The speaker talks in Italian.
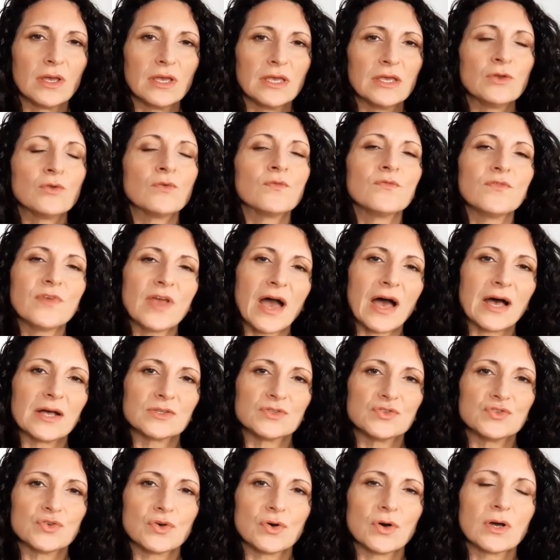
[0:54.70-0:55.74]
in un
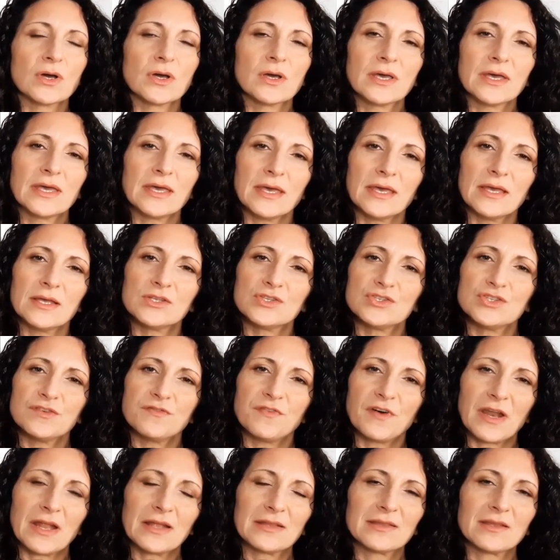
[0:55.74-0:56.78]
viaggio che ci
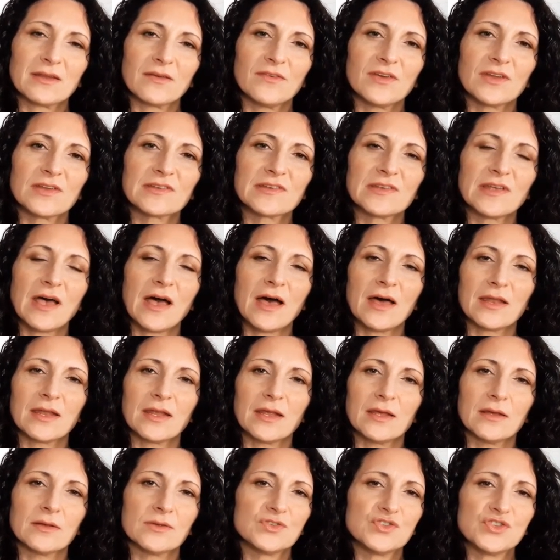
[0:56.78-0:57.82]
farà
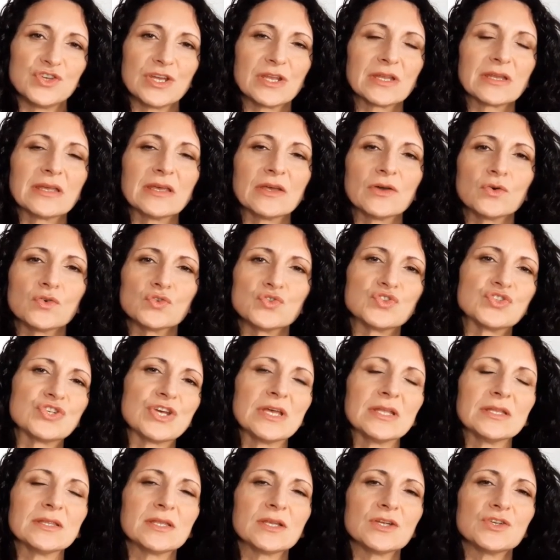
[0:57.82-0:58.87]
attraversare cerchi
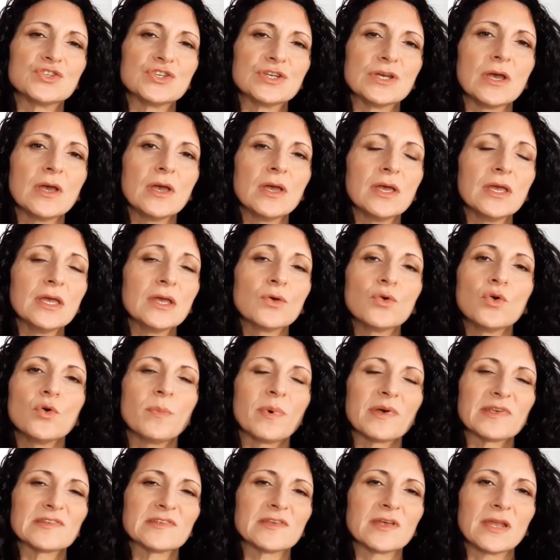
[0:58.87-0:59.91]
concentrici in cui
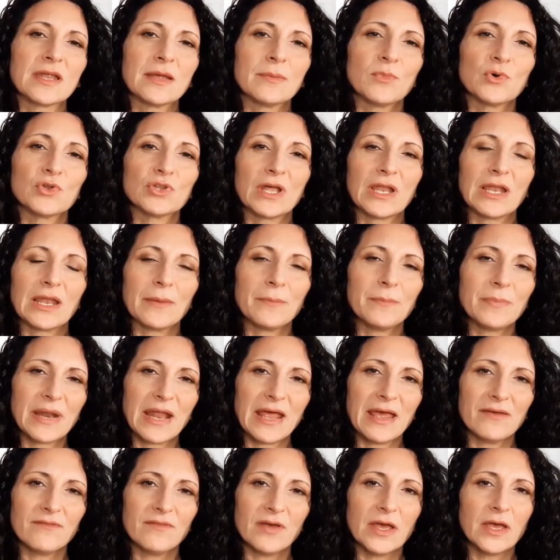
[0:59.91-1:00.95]
passeremo dalla
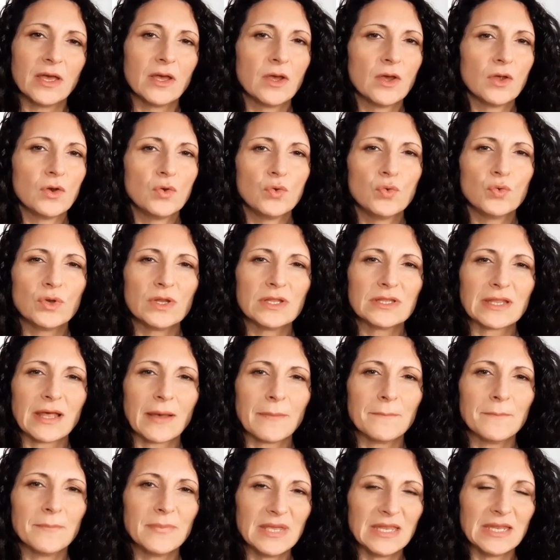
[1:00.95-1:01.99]
breve, l'unità
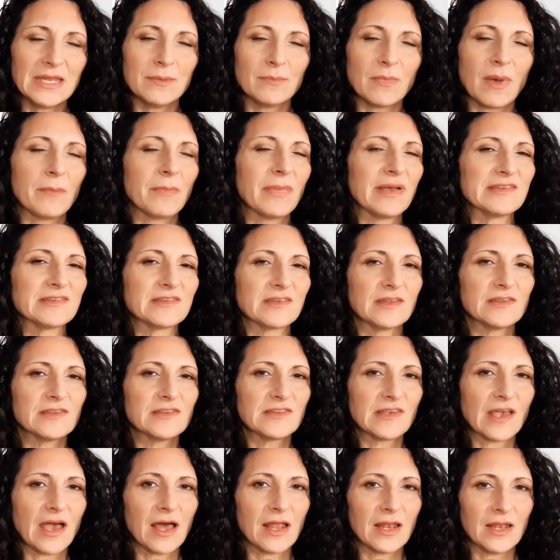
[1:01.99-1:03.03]
minima ma
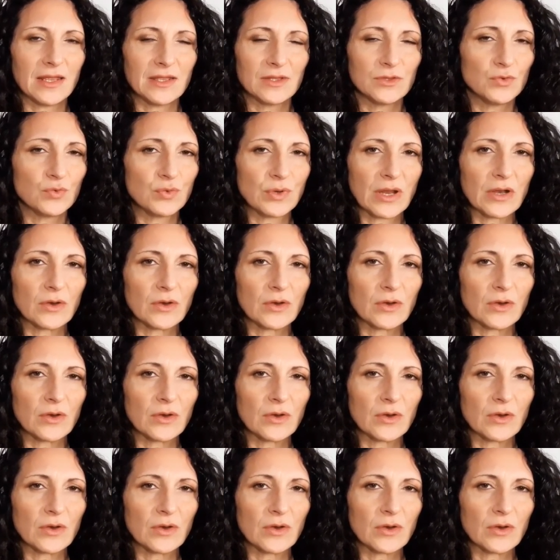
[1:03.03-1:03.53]
essenziale di una